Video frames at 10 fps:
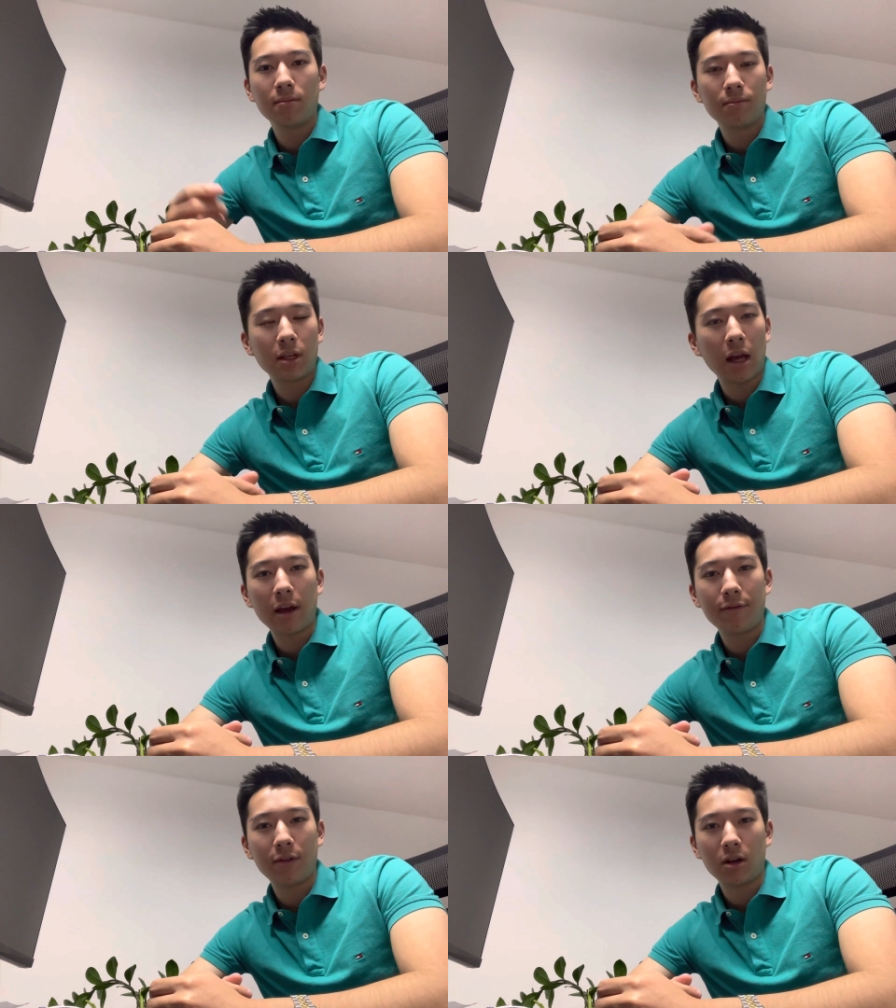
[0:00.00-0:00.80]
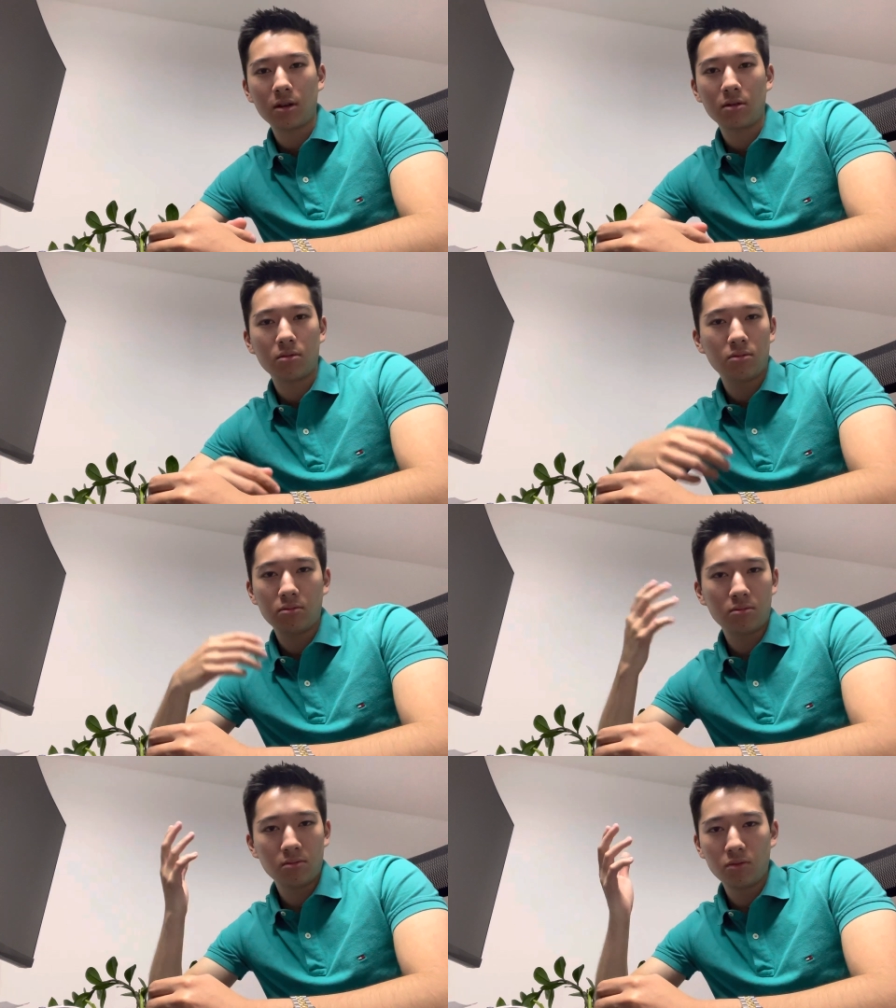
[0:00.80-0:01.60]
Nicht einfach
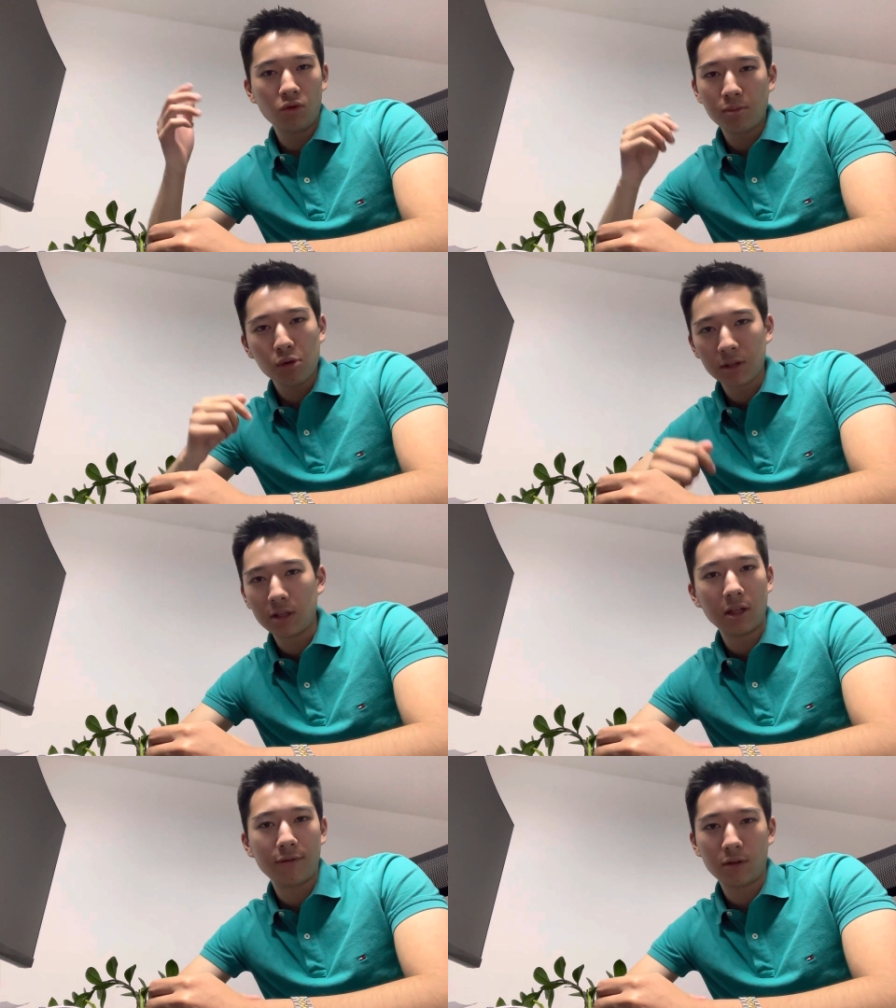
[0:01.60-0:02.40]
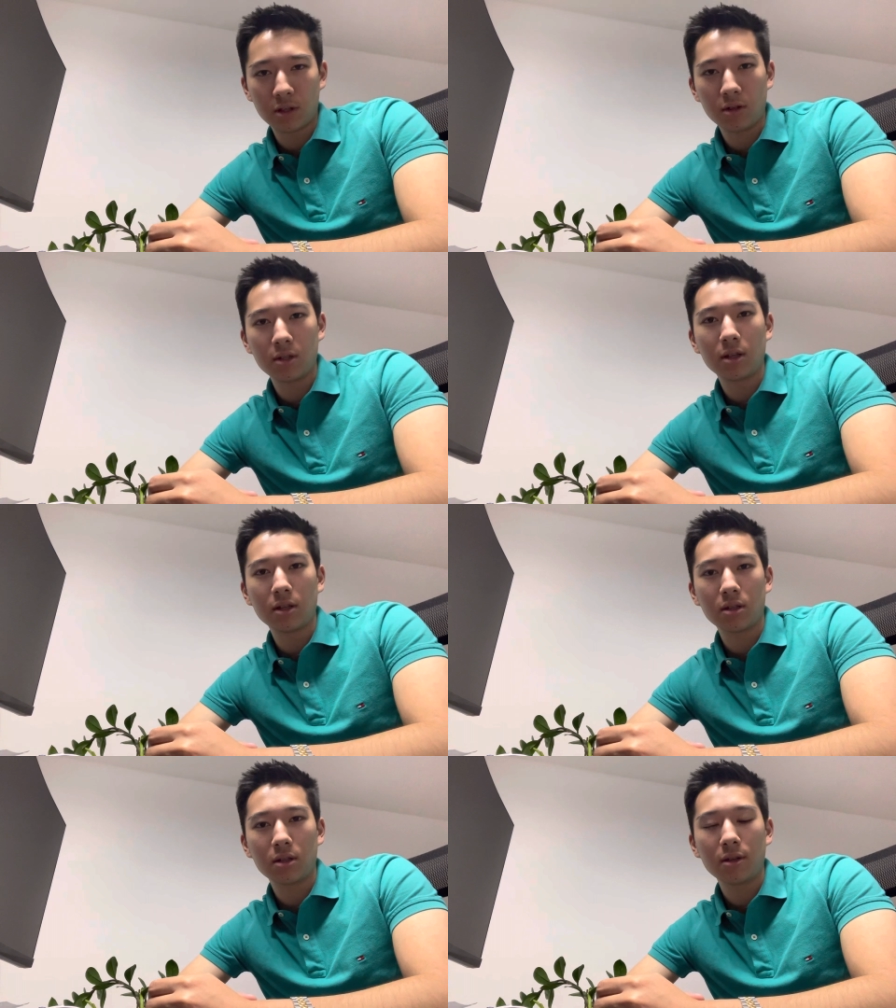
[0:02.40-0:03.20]
nur positiv oder
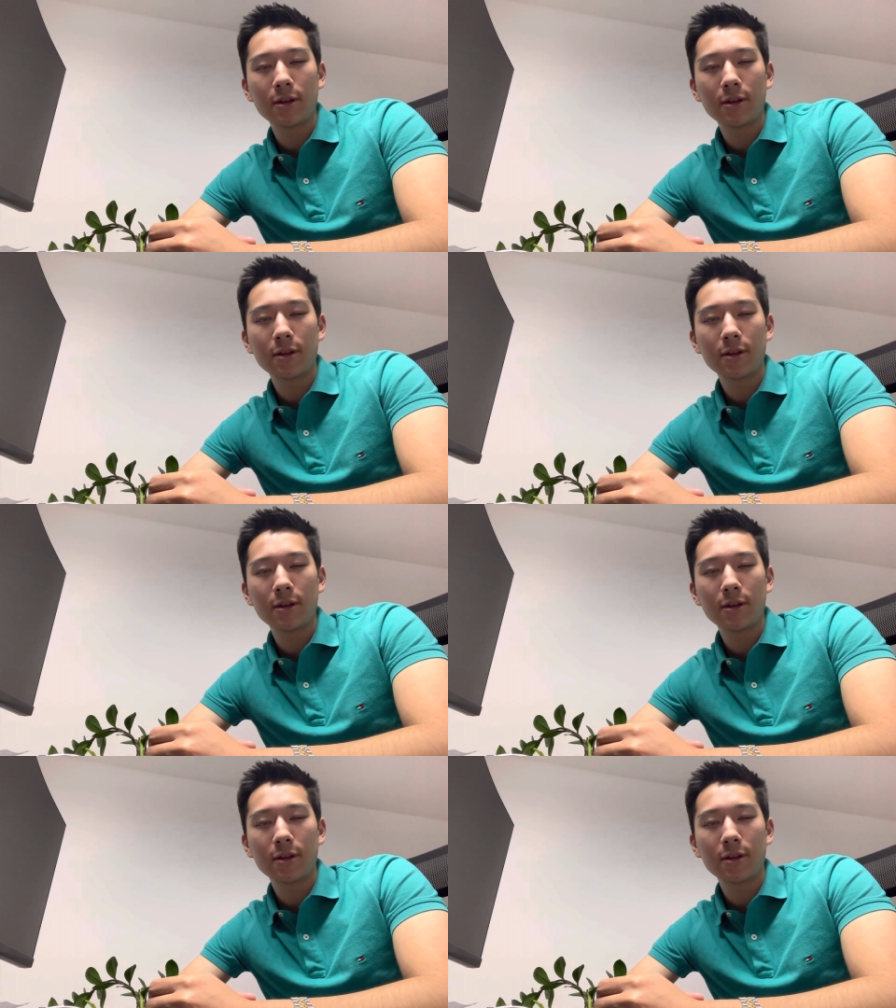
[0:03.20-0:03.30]
sonstiges.